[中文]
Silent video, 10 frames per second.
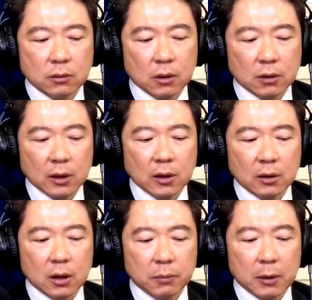要定一个
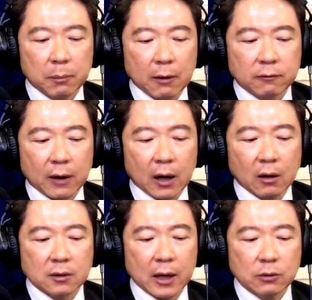特别办法
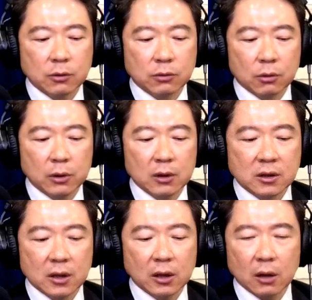哈，采取所谓的
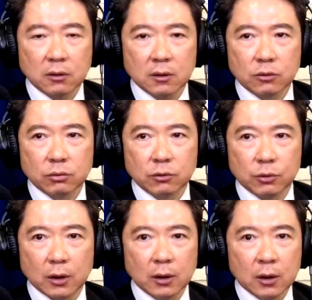协调式初选